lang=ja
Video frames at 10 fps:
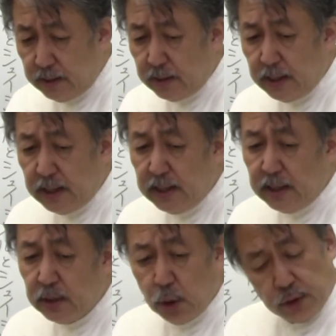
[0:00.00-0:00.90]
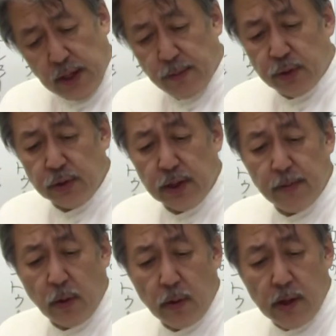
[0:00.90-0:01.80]
うねえとてもとて
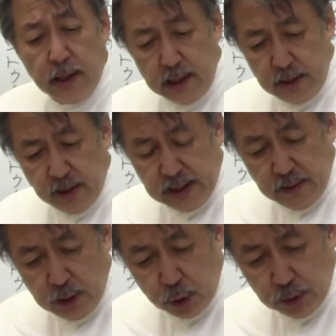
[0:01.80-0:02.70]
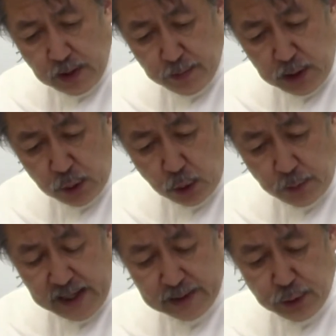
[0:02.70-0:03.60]
も今では6番目の子
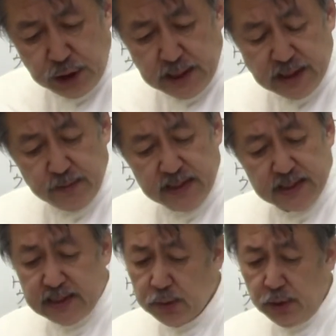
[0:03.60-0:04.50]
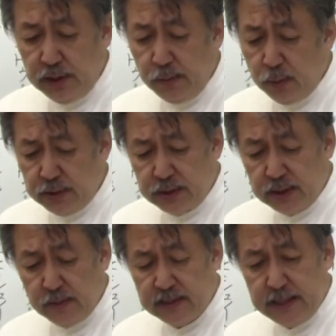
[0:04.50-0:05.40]
も役に立ちますがそれでも追っつ
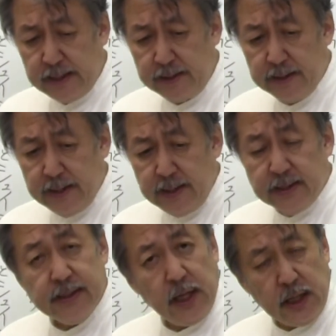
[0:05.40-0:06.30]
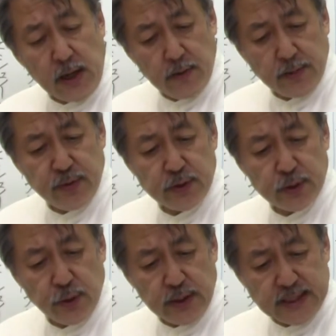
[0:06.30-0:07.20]
けません世間は物
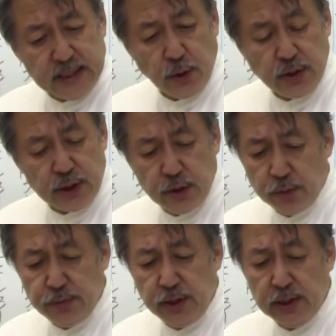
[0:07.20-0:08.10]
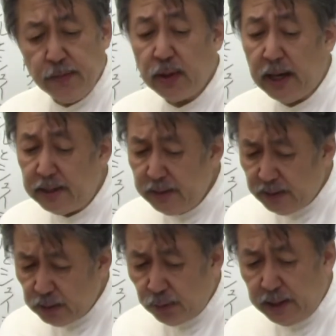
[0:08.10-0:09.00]
騒だしどっちを向いても金
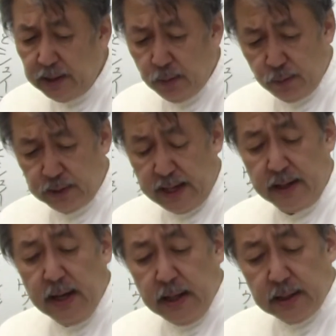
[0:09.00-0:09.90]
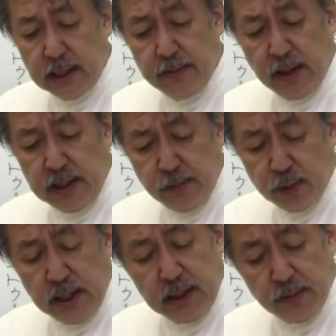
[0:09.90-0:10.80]
は取られ放題決まり
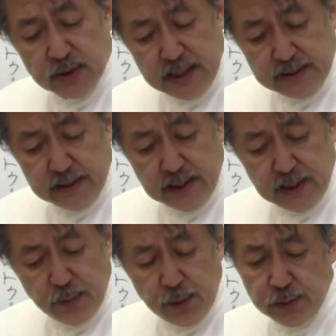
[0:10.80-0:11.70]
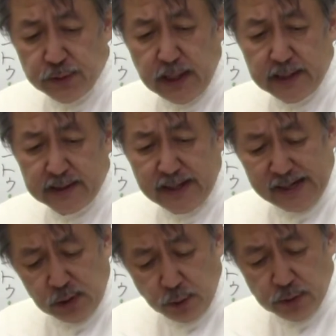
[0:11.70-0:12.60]
も何も作柄もよくが
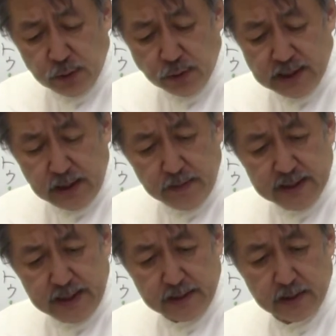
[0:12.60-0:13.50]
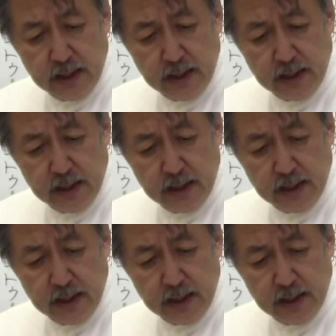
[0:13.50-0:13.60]
よくございません